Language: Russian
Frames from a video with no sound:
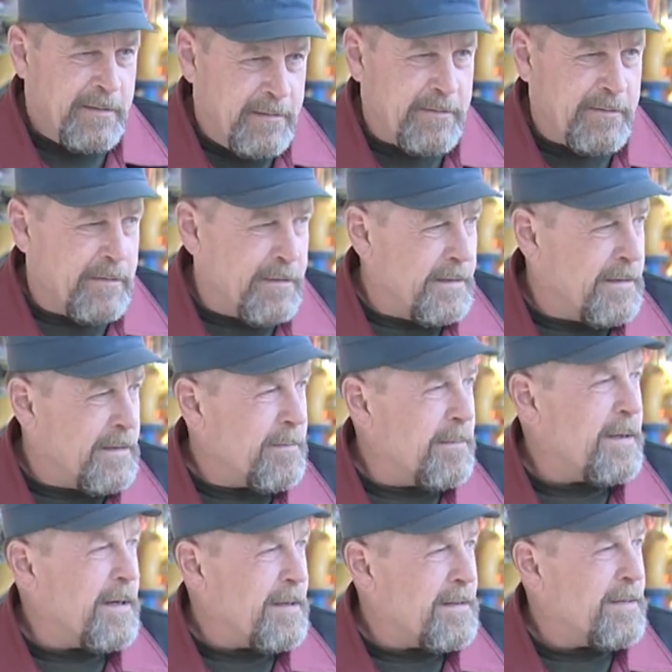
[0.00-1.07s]
Вот,
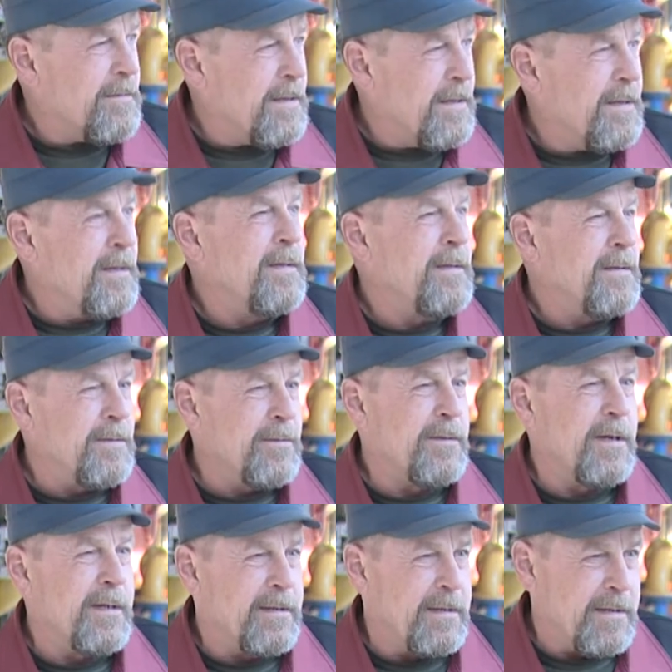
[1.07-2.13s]
забрасывали
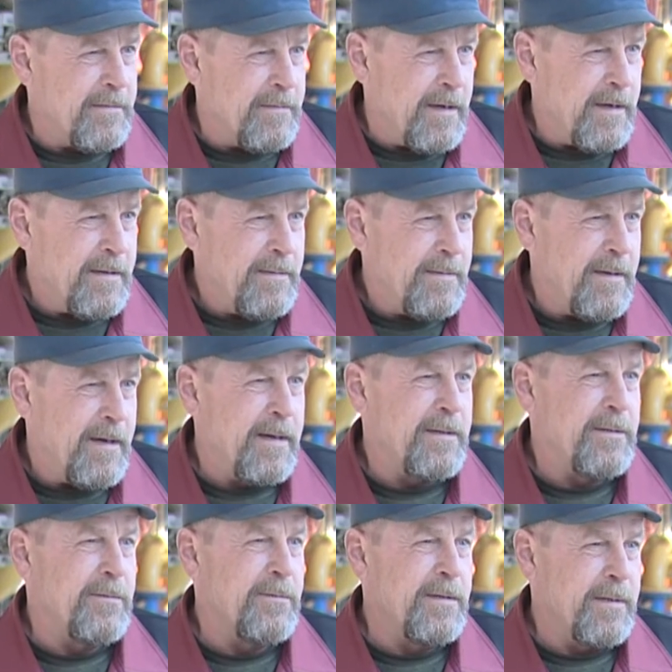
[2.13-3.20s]
туда дрова, а
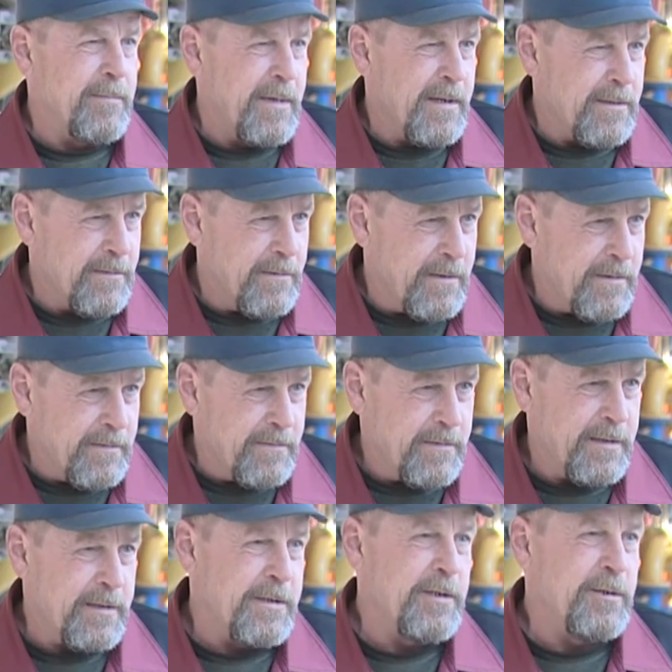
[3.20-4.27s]
оттуда могло
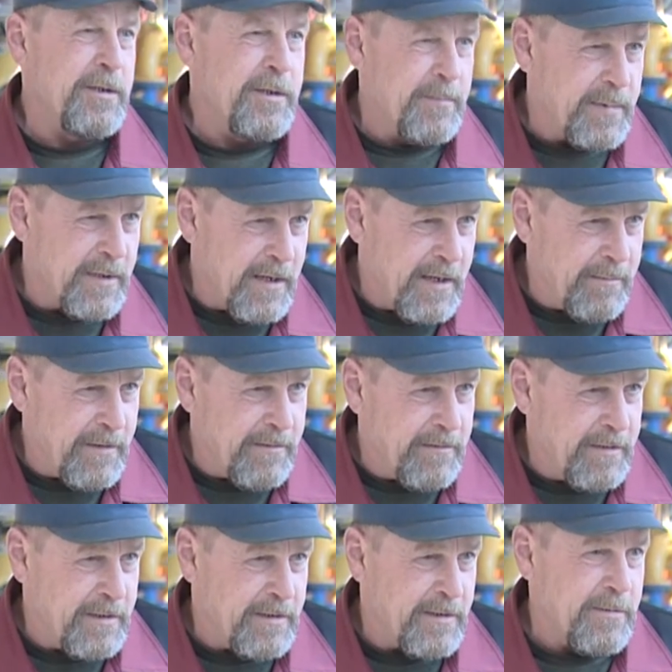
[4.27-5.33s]
выскочить пламя в
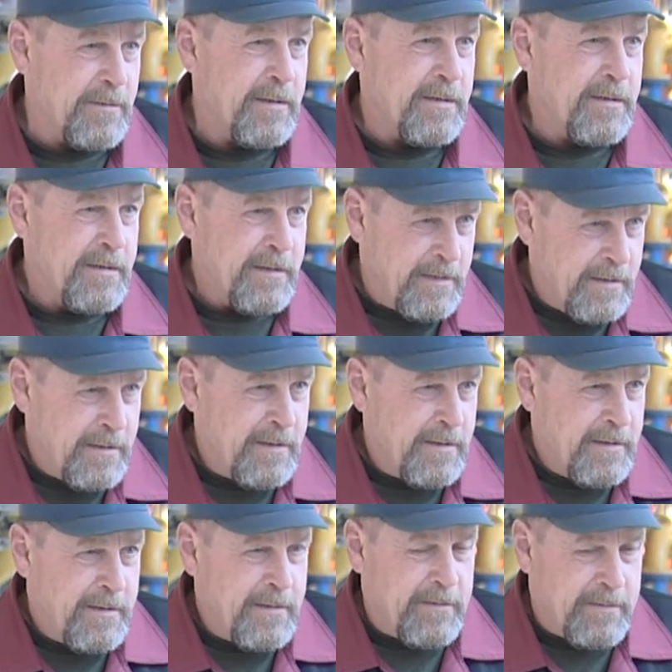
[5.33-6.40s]
лицо
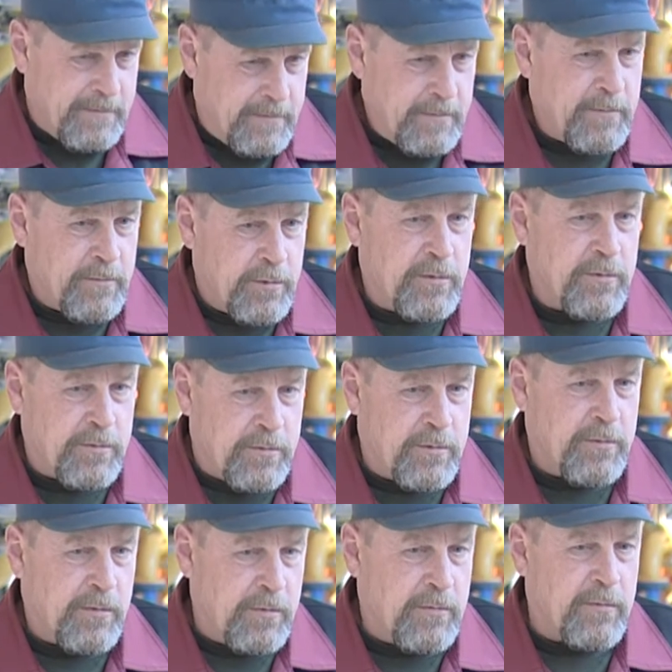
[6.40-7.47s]
ну,
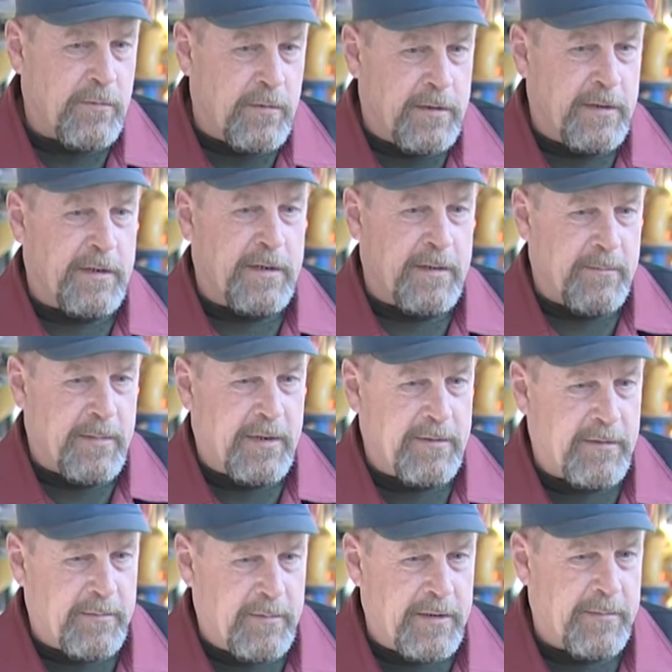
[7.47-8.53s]
что угодно там
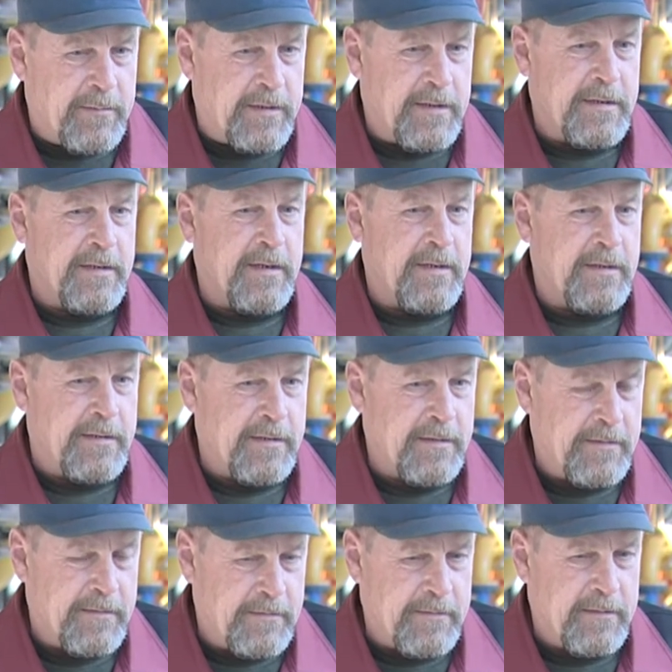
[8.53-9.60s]
могло было произойти.
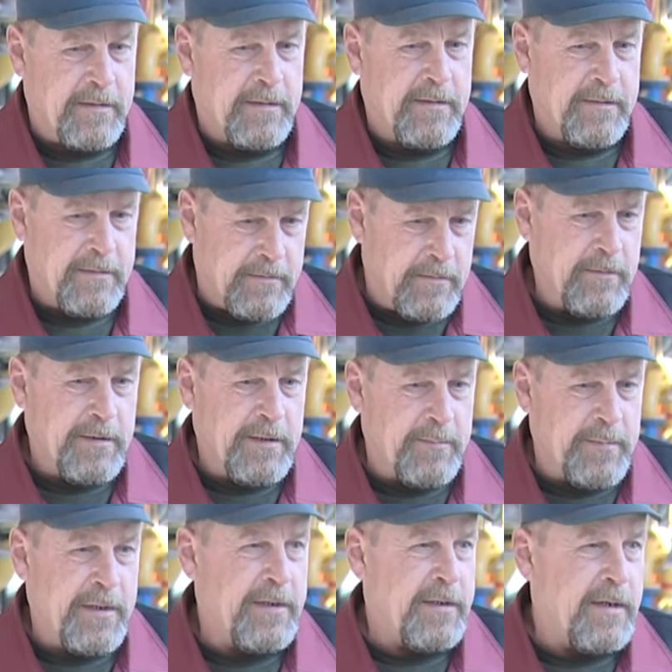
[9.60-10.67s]
Вот. Ну,
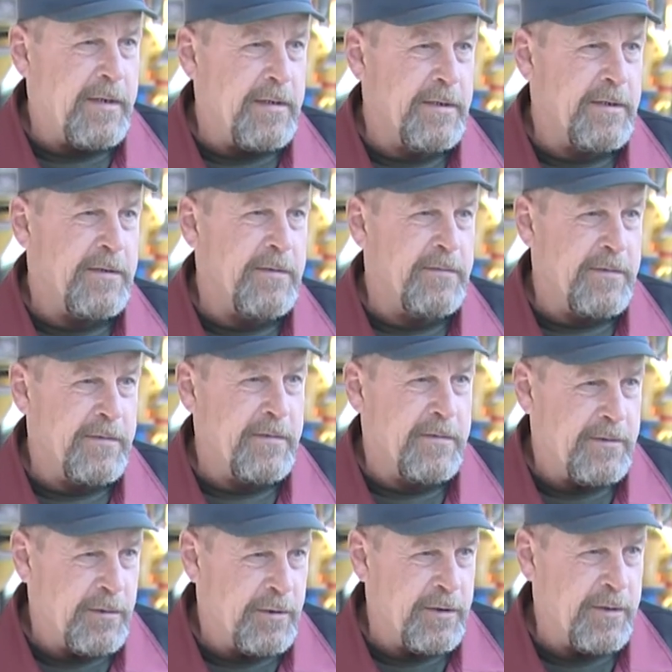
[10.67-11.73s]
теперь, конечно, все,
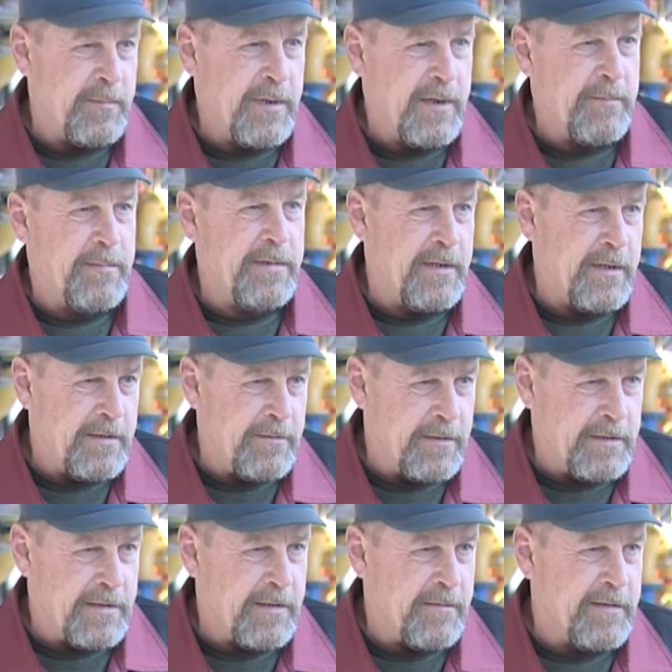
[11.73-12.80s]
щепа
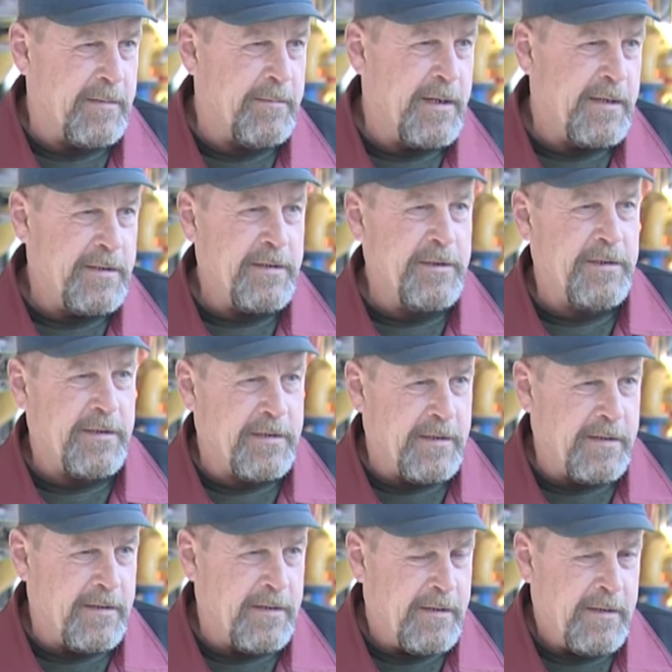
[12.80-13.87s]
подается
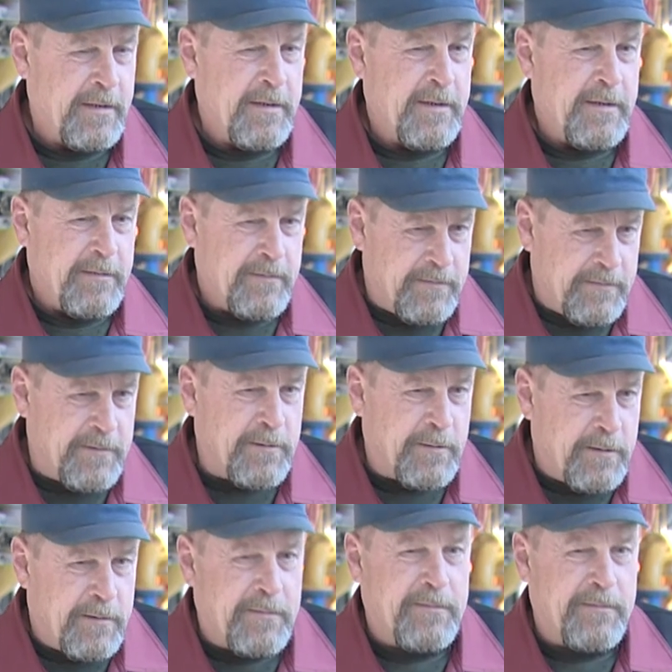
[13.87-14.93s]
автоматически, все